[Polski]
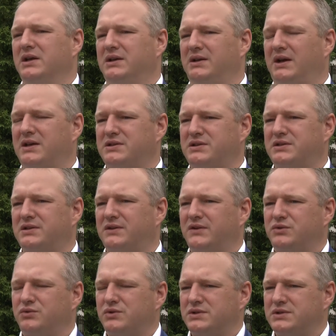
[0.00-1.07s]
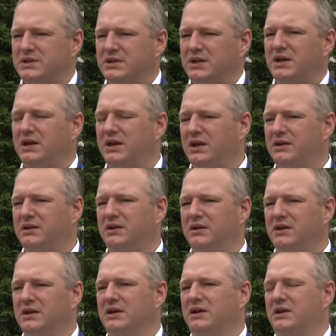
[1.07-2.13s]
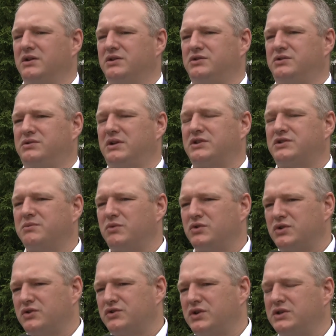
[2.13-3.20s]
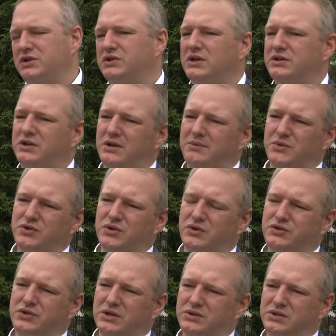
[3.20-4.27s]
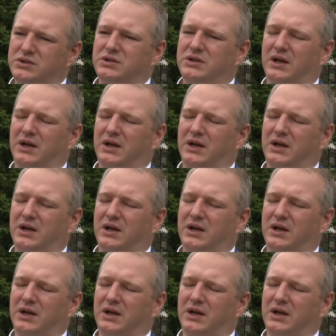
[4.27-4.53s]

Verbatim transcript: jakie zastosować urządzenia i kiedy, na czym można oszczędzić, a gdzie nie można oszczędzić.